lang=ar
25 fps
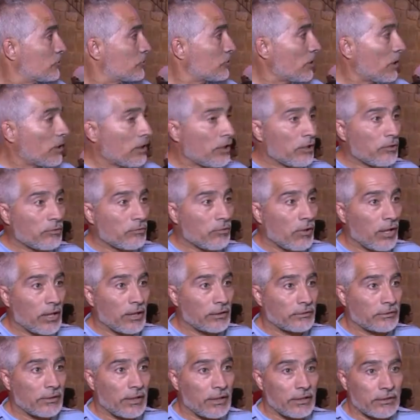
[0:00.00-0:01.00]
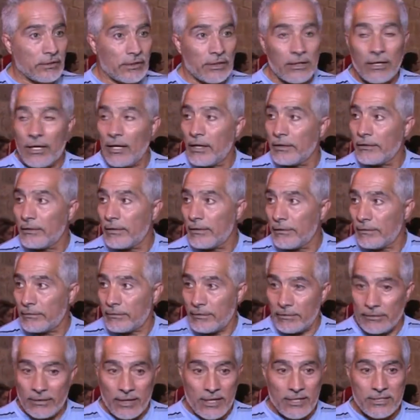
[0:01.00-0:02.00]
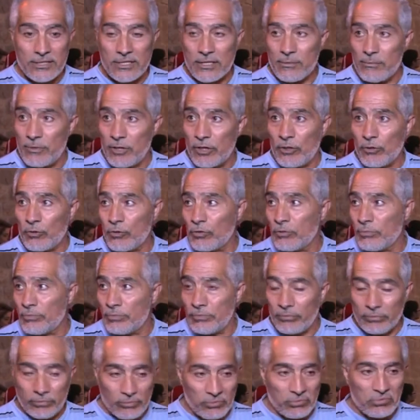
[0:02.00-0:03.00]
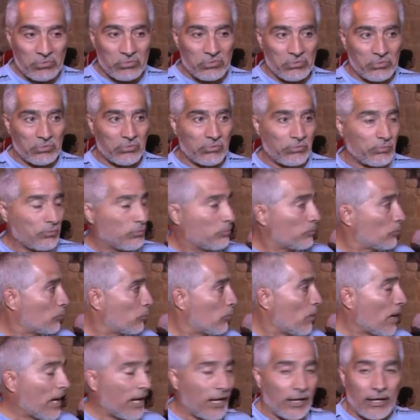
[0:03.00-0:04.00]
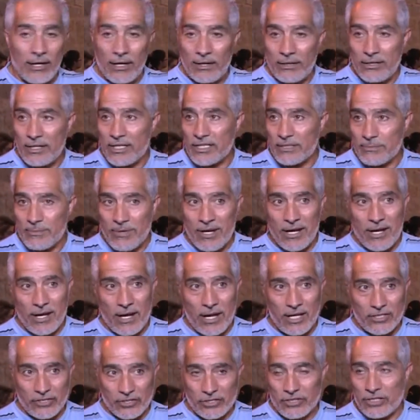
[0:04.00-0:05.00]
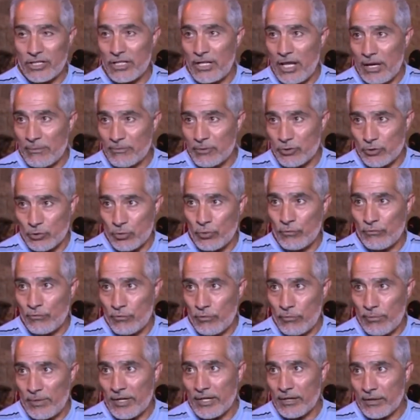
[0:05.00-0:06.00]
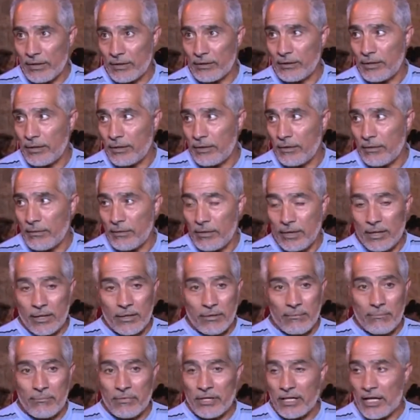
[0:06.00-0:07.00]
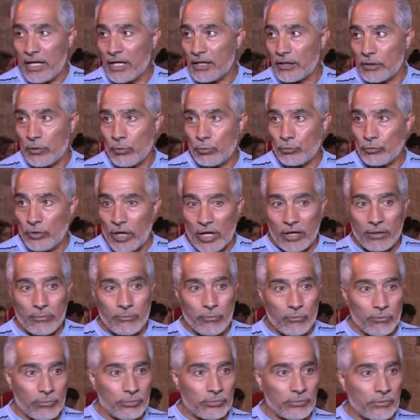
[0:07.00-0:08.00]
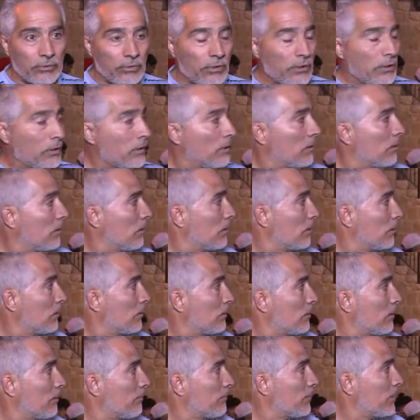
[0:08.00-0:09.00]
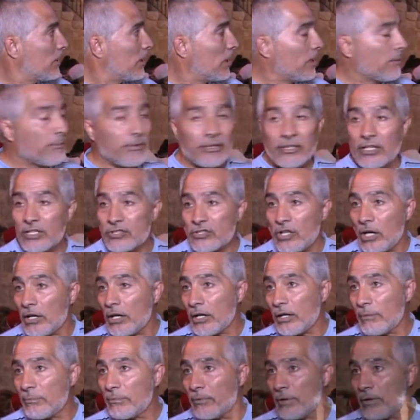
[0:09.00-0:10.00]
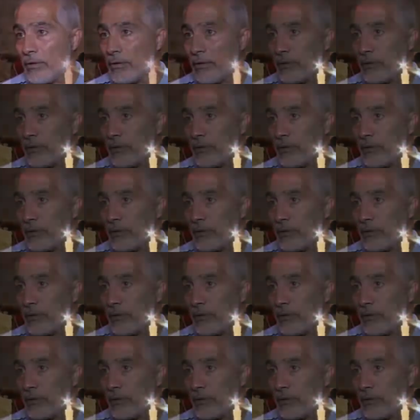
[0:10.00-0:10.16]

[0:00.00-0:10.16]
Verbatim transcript: شاء الله انه هالتراتيل هيدي تتغذى بالقلوب وتوعي هالناس بقى على الشيء اللي عم نشوفه برا يعني من قتل وضرب بالنهايه يعني بدنا نرجع لربنا